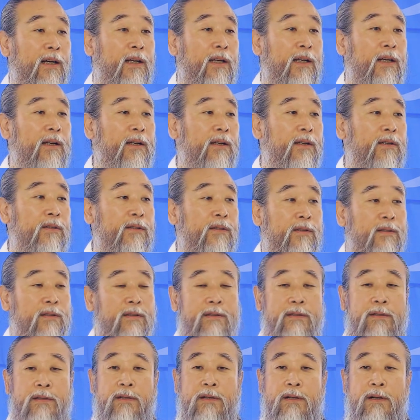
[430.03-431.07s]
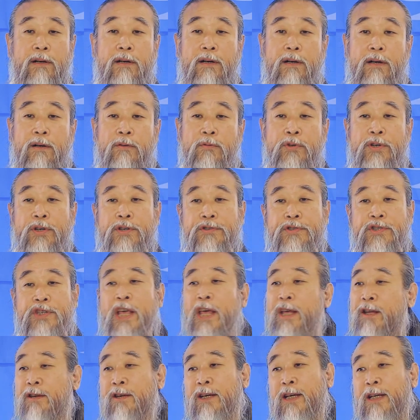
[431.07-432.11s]
이런 것들은 어, 우리는
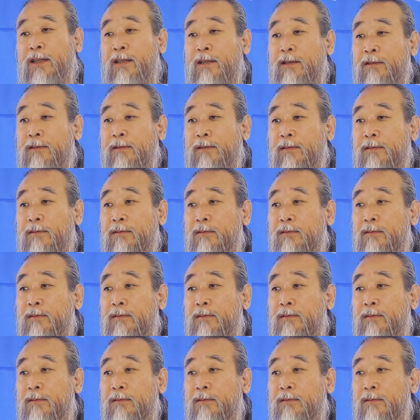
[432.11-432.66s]
새겨야 되는